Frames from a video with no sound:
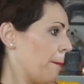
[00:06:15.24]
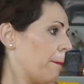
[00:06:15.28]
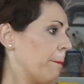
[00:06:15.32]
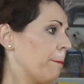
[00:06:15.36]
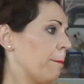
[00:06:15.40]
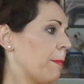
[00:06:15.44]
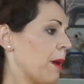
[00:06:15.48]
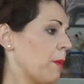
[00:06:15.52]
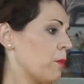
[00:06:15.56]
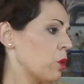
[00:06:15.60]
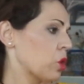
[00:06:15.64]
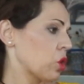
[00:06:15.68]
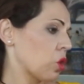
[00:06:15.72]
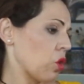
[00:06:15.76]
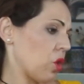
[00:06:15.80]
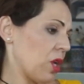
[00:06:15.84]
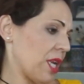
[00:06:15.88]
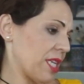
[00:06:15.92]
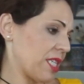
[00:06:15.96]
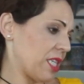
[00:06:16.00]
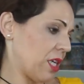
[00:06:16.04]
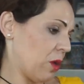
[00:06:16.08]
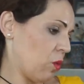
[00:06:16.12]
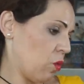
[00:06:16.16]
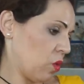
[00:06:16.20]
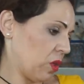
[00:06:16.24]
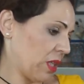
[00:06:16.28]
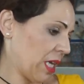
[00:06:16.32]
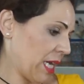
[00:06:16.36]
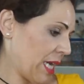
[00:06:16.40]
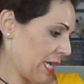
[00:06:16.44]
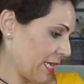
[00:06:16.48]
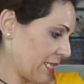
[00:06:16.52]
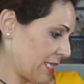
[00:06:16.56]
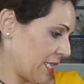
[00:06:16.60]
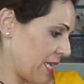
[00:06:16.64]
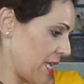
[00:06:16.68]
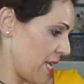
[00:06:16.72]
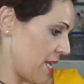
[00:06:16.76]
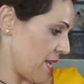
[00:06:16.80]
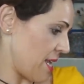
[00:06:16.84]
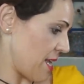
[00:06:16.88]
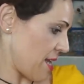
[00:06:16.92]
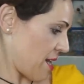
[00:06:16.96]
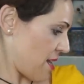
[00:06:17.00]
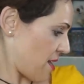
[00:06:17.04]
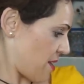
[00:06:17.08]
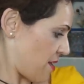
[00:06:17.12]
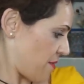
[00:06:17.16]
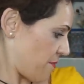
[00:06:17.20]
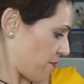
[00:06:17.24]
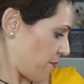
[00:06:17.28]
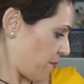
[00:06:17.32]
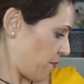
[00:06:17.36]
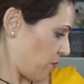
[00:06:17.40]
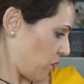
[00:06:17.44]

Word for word: Vamos con la segunda casilla,